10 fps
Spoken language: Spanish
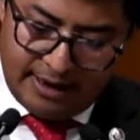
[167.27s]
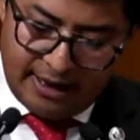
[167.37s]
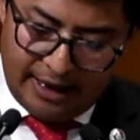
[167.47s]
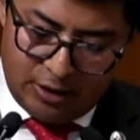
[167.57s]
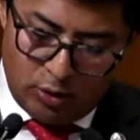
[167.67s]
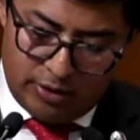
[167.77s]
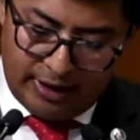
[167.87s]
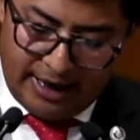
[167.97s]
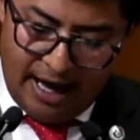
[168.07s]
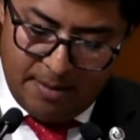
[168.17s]
decreto
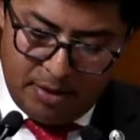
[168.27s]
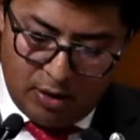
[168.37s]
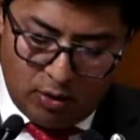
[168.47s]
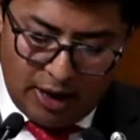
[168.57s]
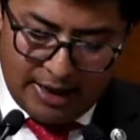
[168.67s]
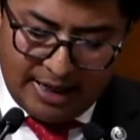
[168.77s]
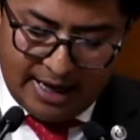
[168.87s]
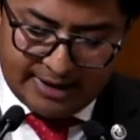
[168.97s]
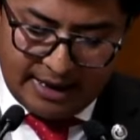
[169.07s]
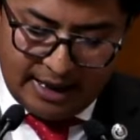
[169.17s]
entrará en vigor al
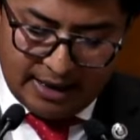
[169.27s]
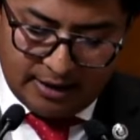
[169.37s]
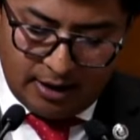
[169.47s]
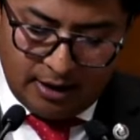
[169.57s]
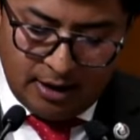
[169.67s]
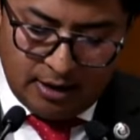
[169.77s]
día siguiente